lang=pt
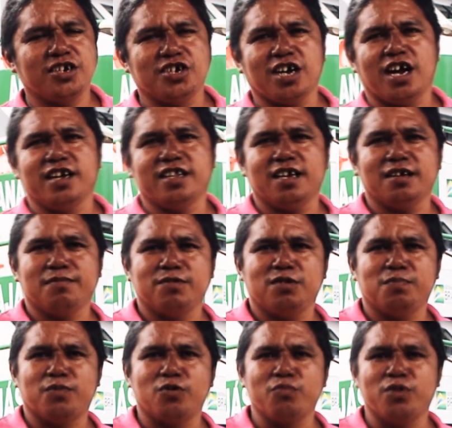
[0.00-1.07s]
Anajar, né?
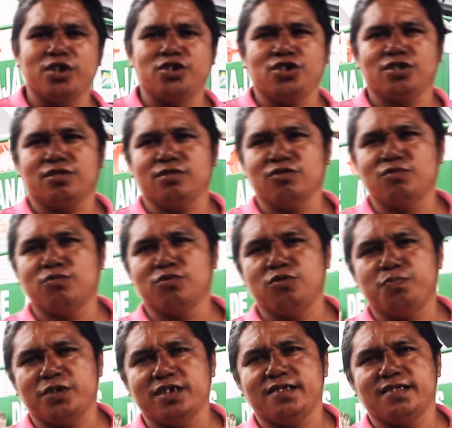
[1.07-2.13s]
Principalmente, todo
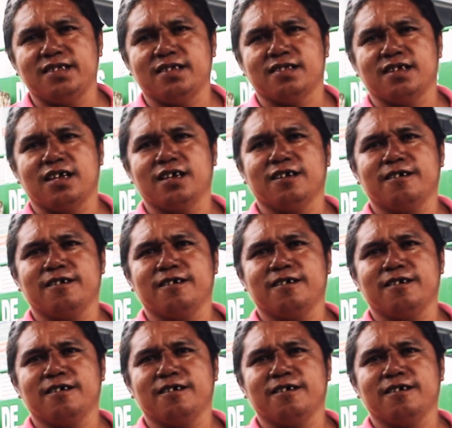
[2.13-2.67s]
mundo precisa,